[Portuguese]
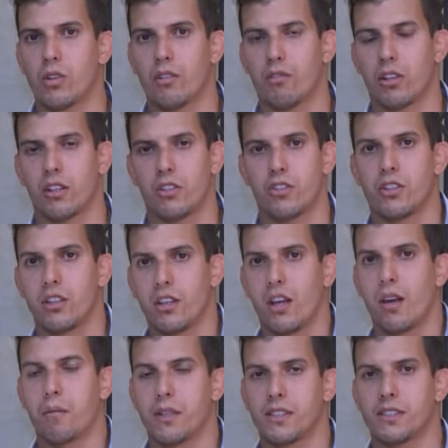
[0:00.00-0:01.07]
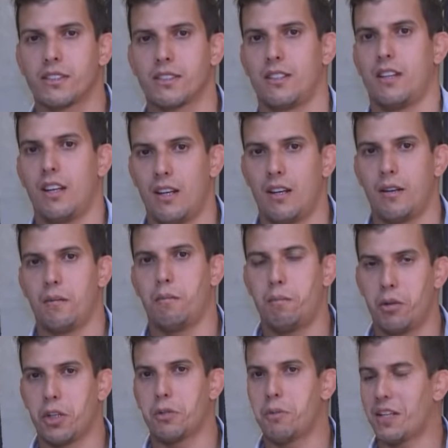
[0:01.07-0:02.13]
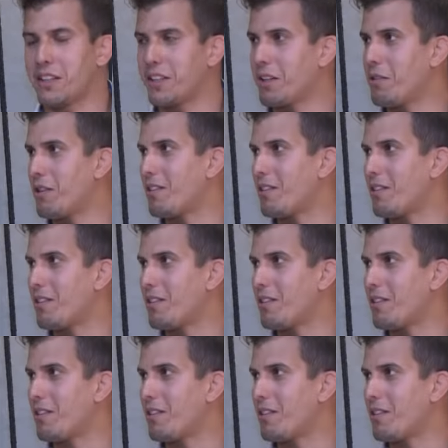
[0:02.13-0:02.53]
nunca vou agredir ninguém, mas pode bater que eu